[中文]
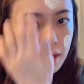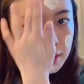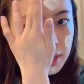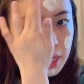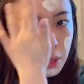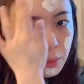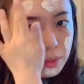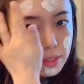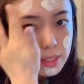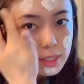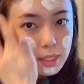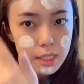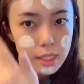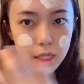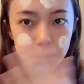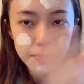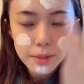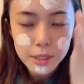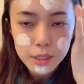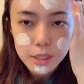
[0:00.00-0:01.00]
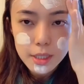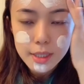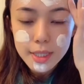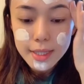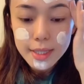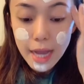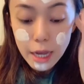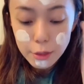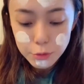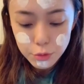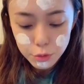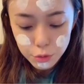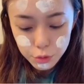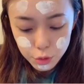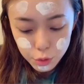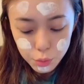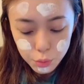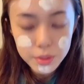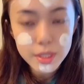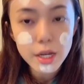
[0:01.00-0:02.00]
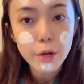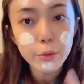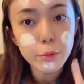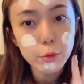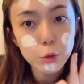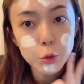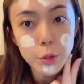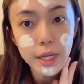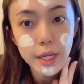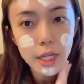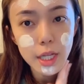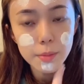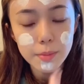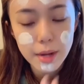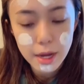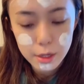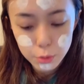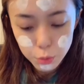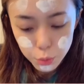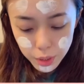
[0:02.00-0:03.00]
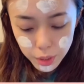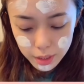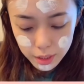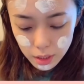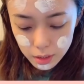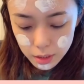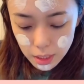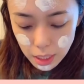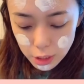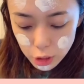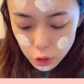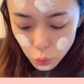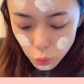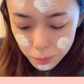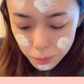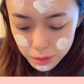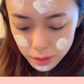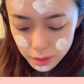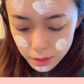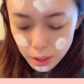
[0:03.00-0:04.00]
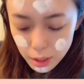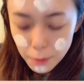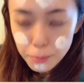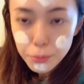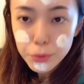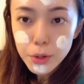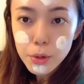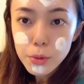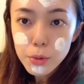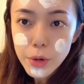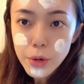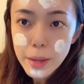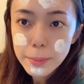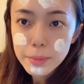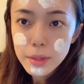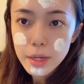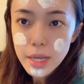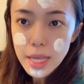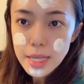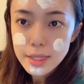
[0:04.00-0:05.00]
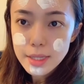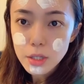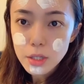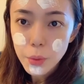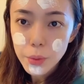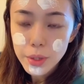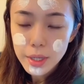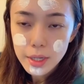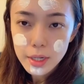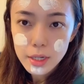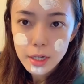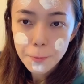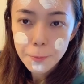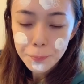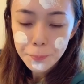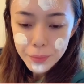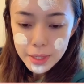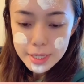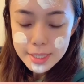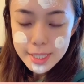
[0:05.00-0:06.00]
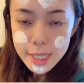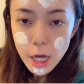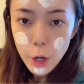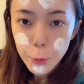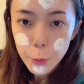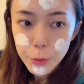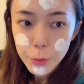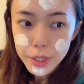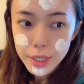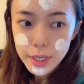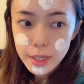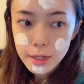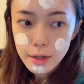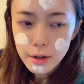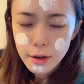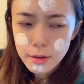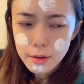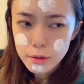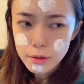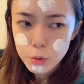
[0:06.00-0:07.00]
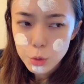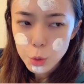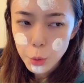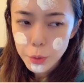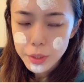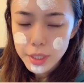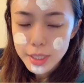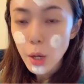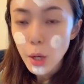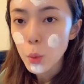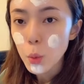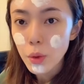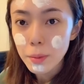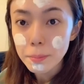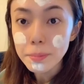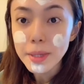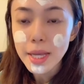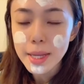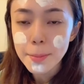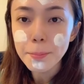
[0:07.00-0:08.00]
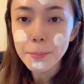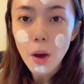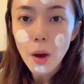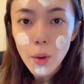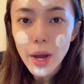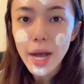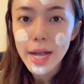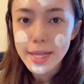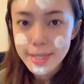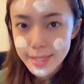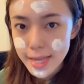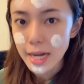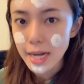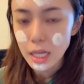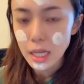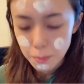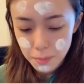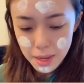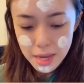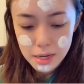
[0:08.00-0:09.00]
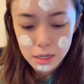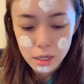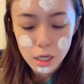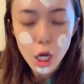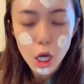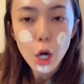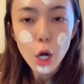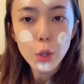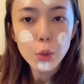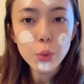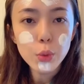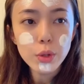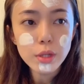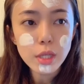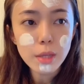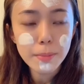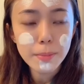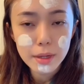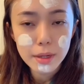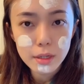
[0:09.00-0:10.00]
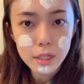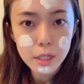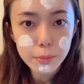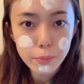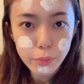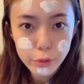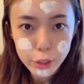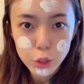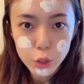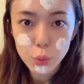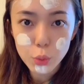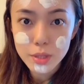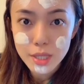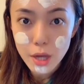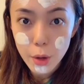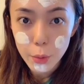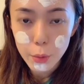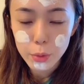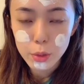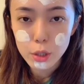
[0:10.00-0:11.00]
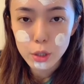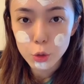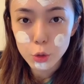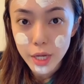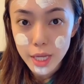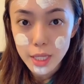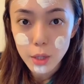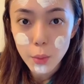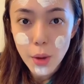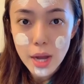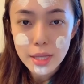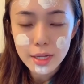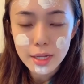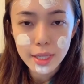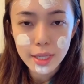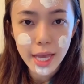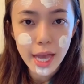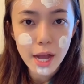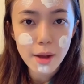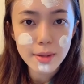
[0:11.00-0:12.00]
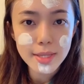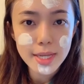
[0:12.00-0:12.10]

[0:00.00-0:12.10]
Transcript: 那我自己呢，本身在大学就是读教育专业的嘛，所以呢，当时我们的那个 program 呢，已经有一个教育的一个所谓的教育文凭包含在里面了。如果你本科不是读教育专业的话呢，你还要